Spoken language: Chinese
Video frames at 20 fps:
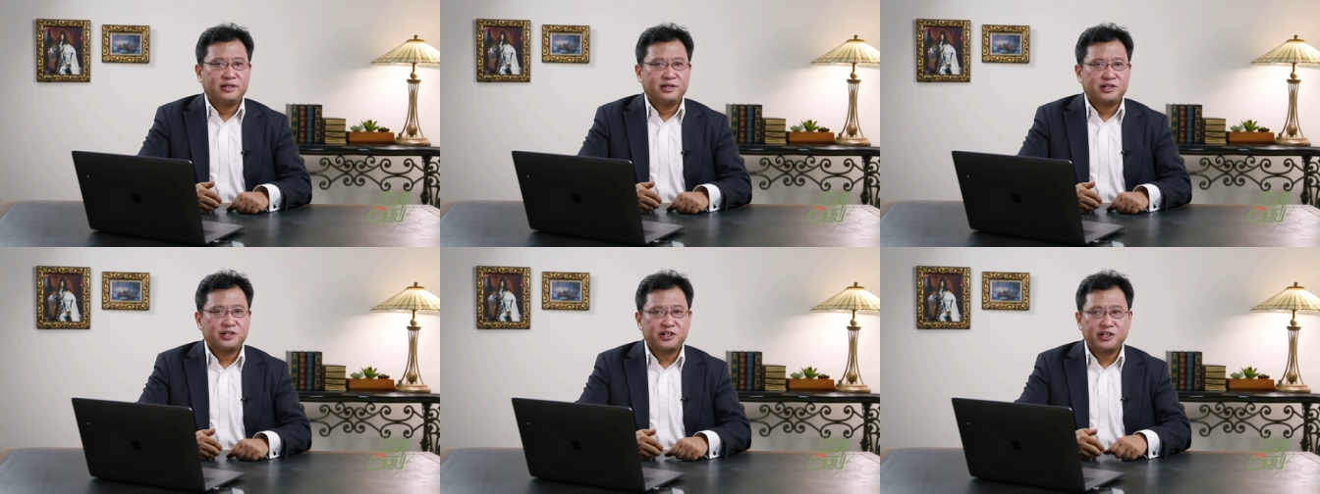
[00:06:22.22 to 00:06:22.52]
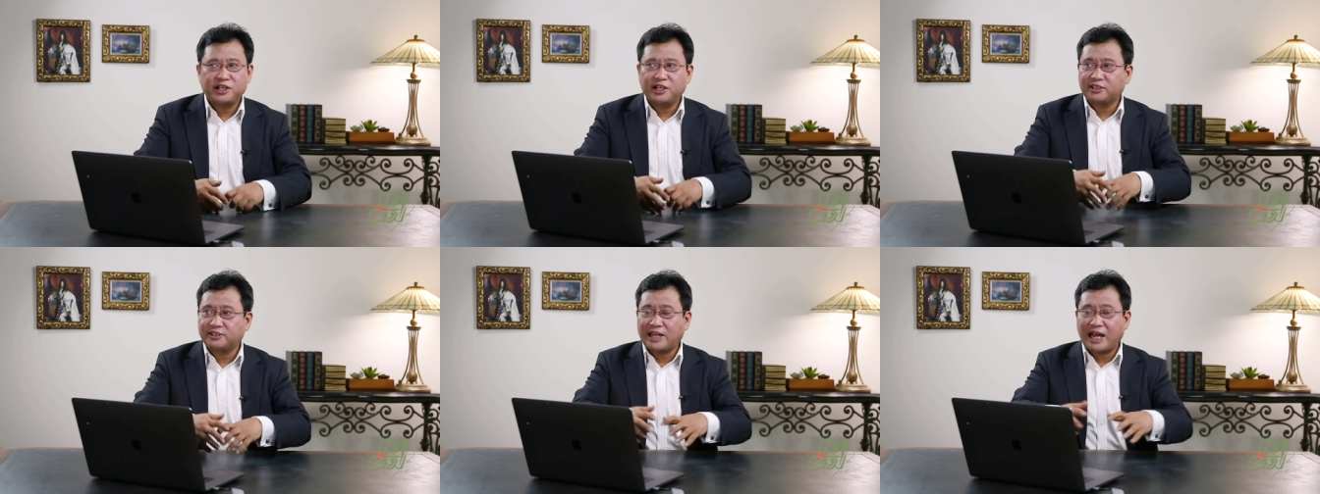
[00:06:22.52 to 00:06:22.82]

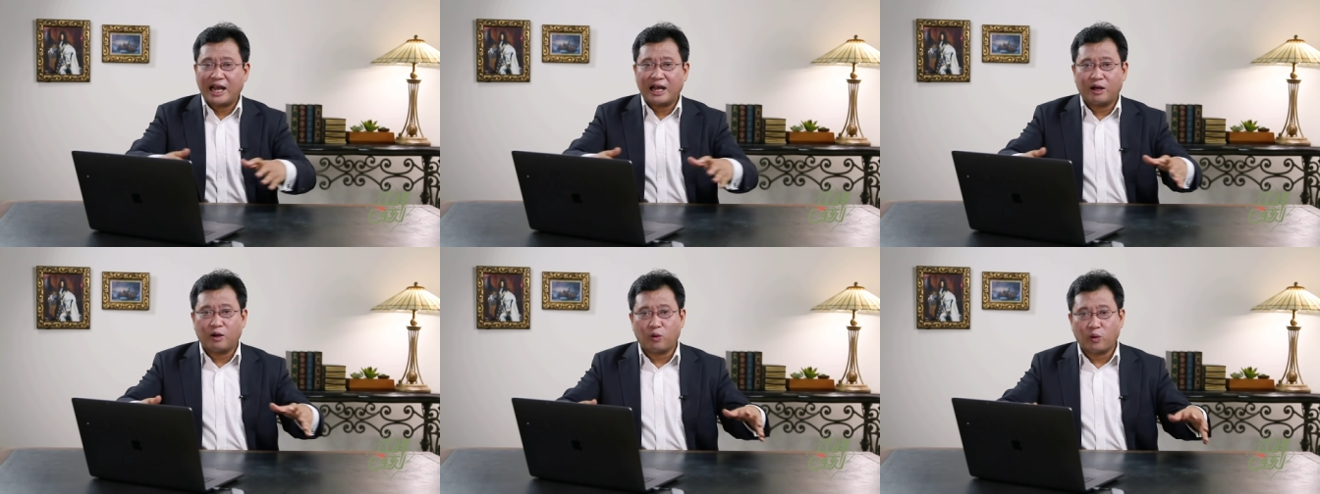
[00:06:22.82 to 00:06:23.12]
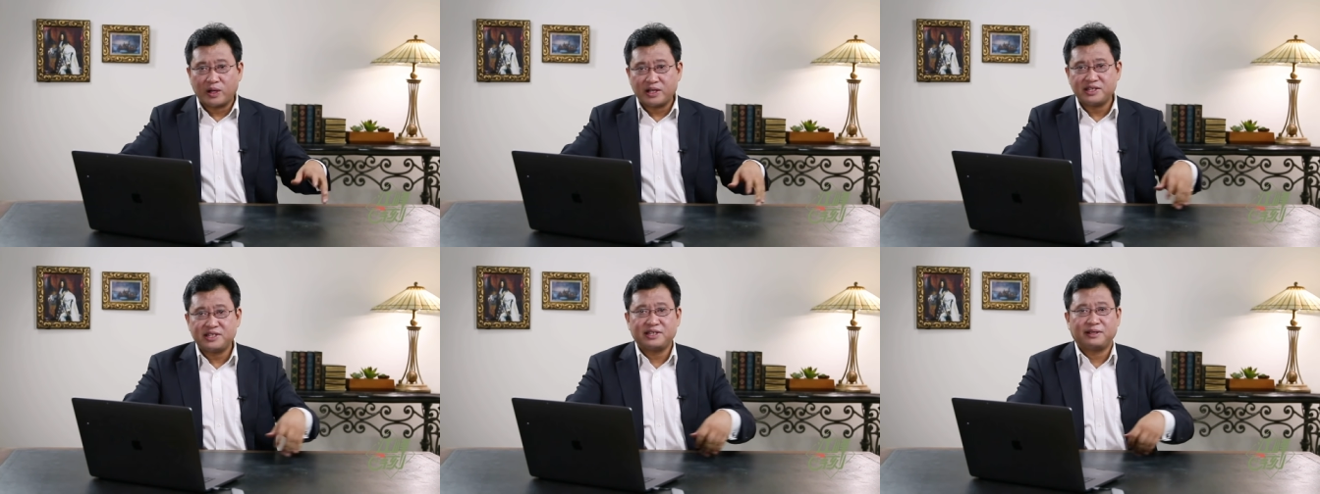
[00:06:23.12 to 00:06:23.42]
是一个大
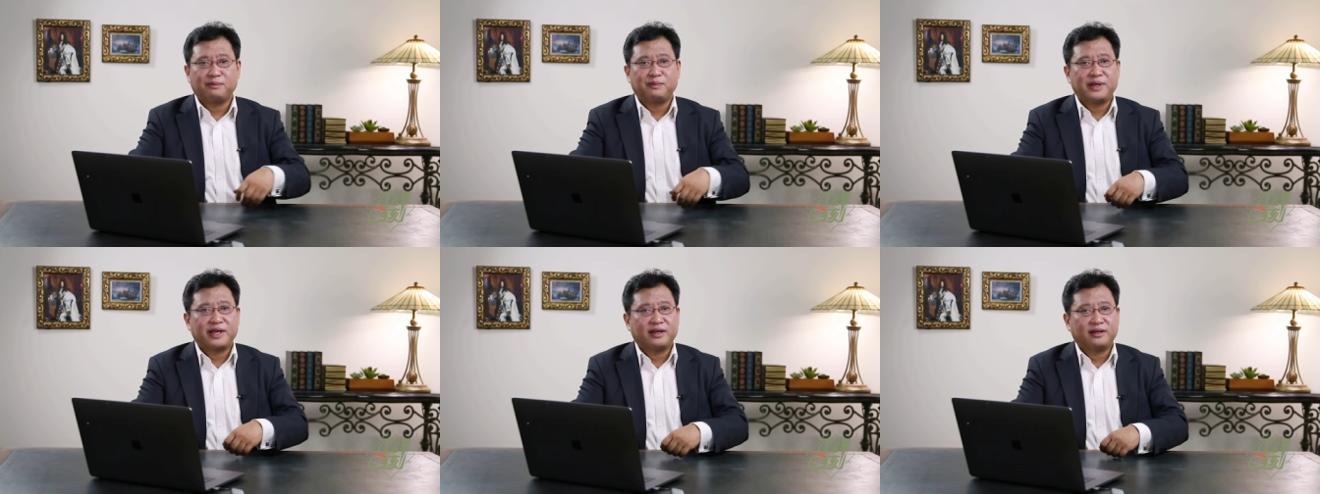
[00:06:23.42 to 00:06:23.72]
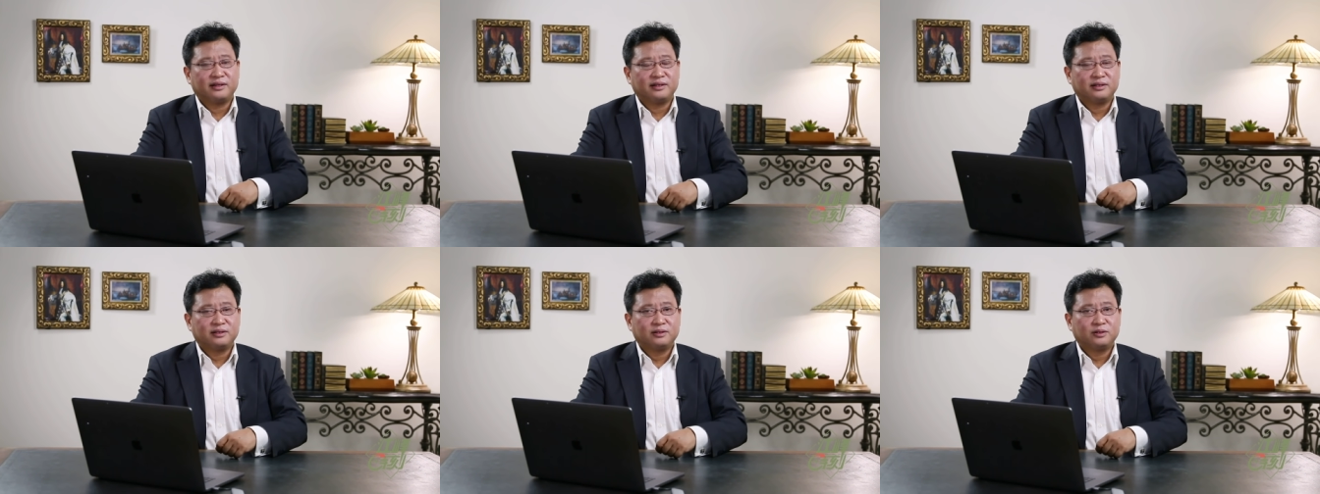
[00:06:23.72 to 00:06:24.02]
环境变
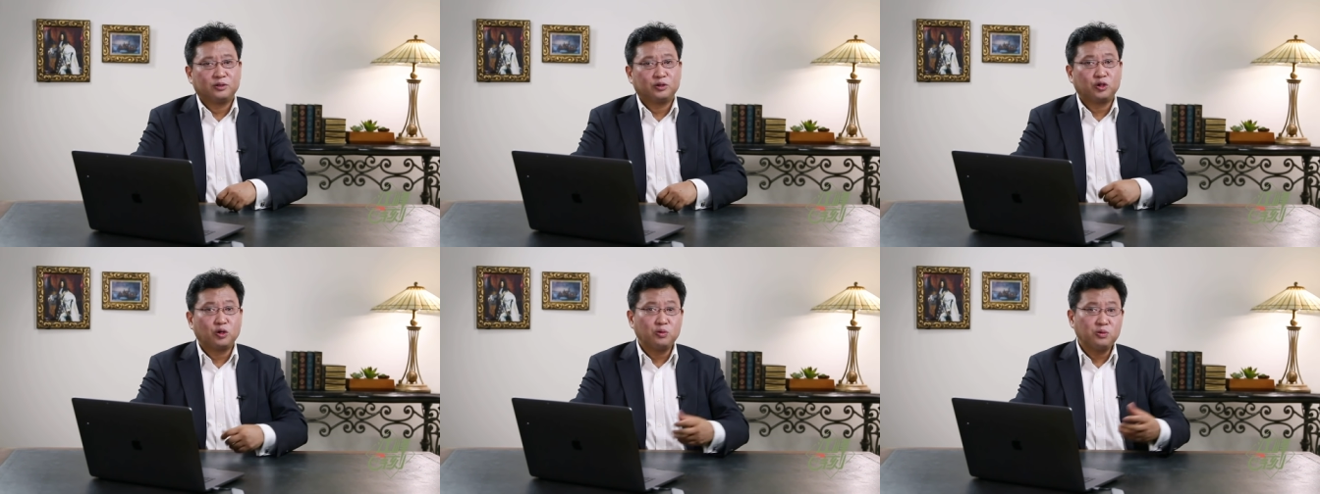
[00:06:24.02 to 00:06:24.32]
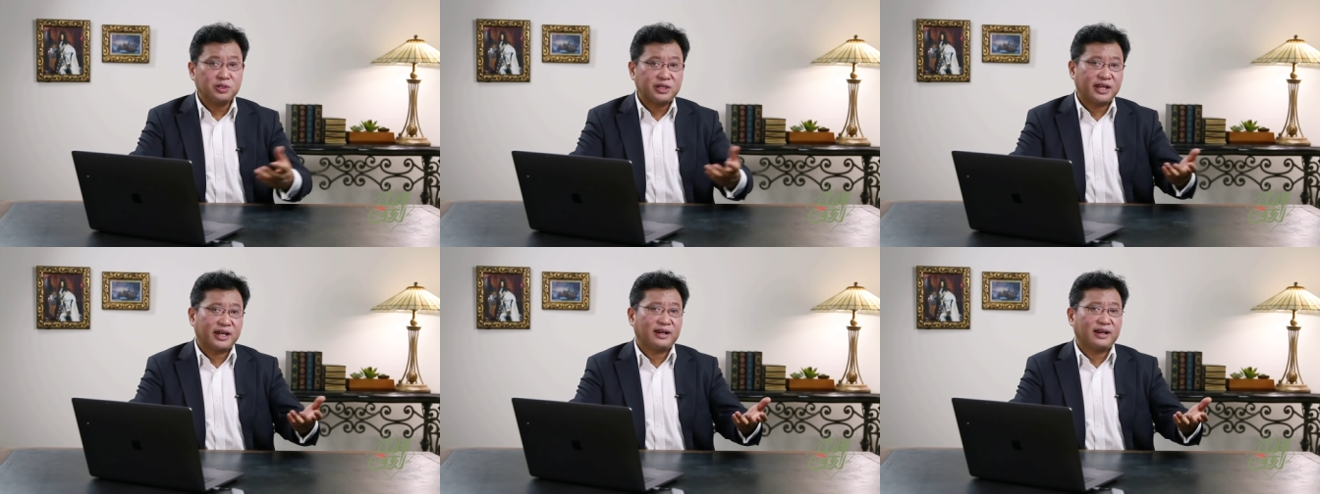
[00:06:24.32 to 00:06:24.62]
了，
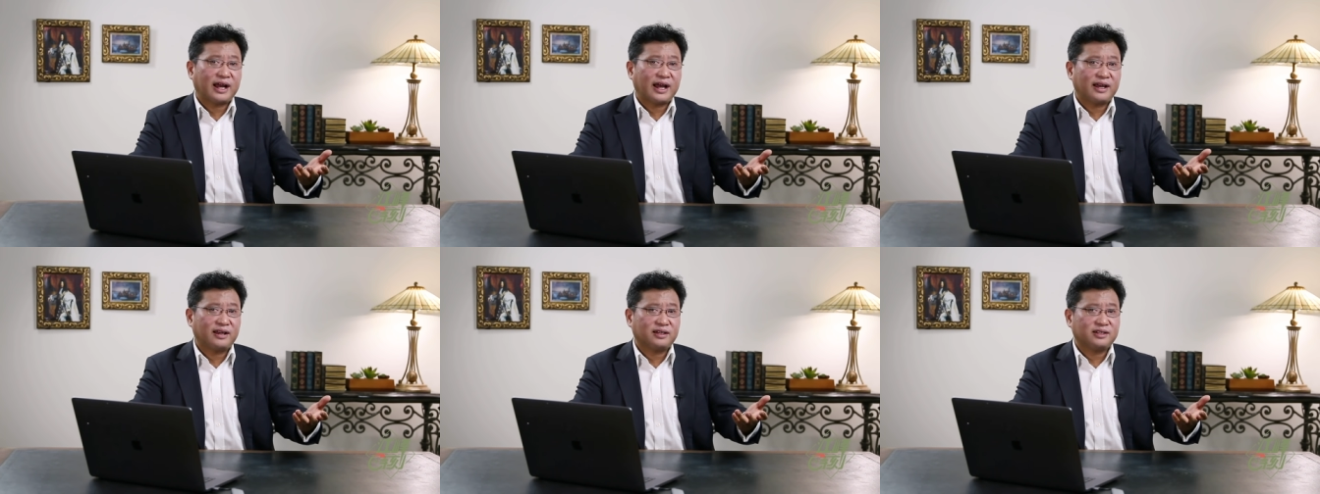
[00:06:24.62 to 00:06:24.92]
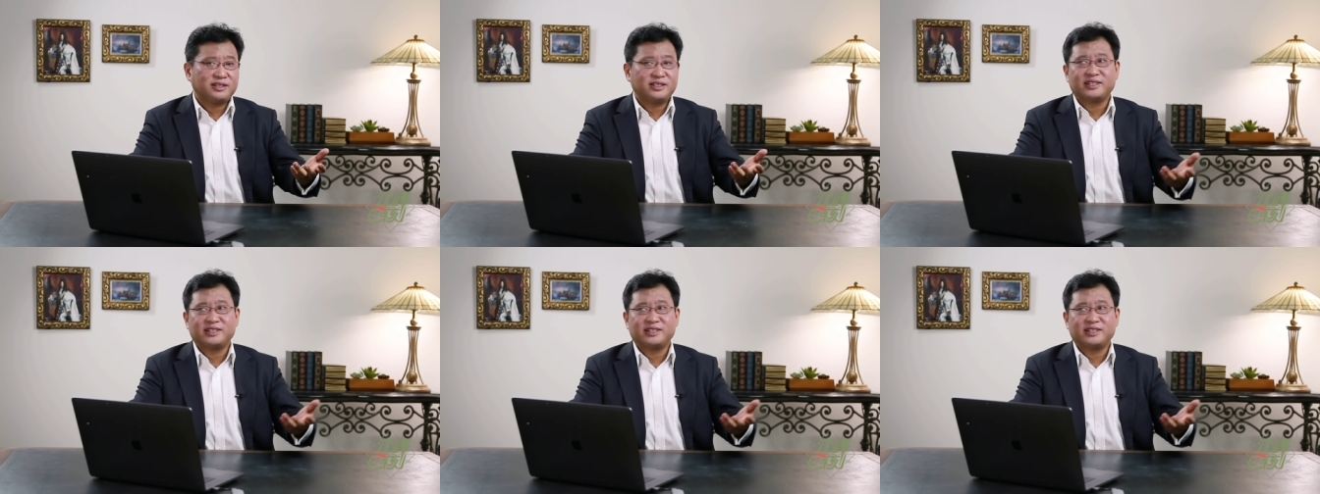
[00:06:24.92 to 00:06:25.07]
冬天来了。